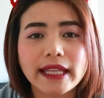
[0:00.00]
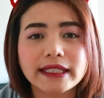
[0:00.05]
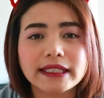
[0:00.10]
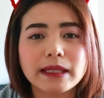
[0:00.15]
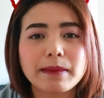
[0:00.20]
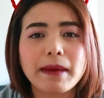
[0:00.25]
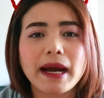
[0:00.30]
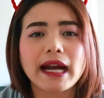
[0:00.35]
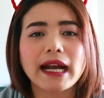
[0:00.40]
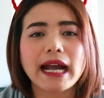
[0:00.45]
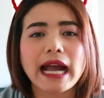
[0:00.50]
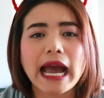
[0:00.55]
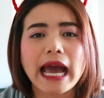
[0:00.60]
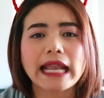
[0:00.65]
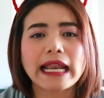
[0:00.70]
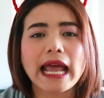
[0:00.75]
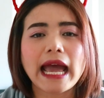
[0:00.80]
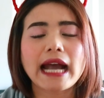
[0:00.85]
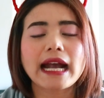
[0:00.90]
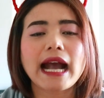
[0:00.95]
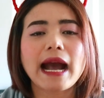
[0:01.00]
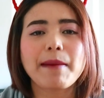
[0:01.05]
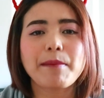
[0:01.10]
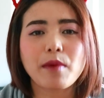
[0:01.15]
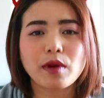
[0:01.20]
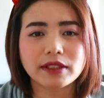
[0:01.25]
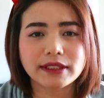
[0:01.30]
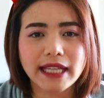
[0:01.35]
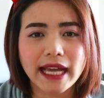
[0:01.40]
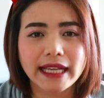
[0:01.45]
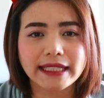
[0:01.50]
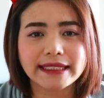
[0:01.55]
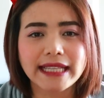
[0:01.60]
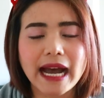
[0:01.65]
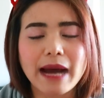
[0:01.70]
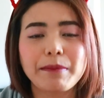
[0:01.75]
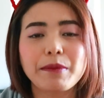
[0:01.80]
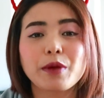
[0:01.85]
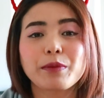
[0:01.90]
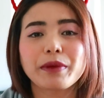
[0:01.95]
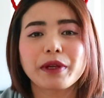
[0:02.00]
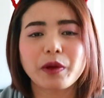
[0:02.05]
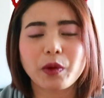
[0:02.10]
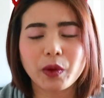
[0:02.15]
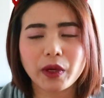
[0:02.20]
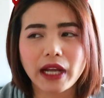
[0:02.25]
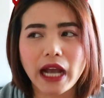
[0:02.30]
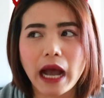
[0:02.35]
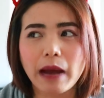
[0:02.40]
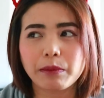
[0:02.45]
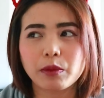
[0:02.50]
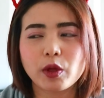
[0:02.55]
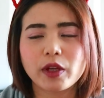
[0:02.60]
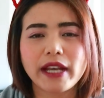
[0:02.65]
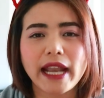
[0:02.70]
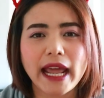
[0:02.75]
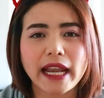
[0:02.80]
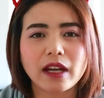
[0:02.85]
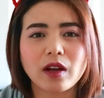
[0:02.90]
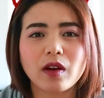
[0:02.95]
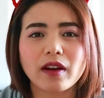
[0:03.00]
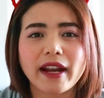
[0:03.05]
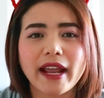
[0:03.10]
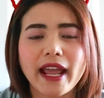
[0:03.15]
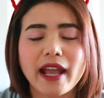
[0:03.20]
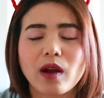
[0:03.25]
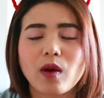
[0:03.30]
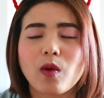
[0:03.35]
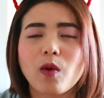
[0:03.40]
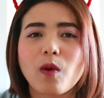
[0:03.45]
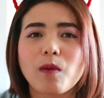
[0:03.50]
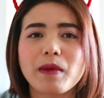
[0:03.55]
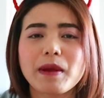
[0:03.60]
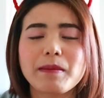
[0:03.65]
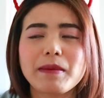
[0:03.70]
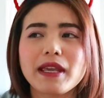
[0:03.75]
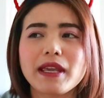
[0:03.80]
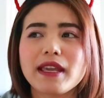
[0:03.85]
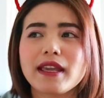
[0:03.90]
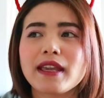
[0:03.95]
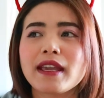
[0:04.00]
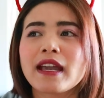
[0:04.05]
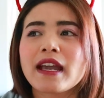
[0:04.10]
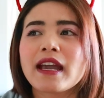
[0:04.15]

นสมัครงานนะคะขับมอไซค์จ้ามิวเป็นคนขับด้วยแดดก็แรงโอ้โหไม่มี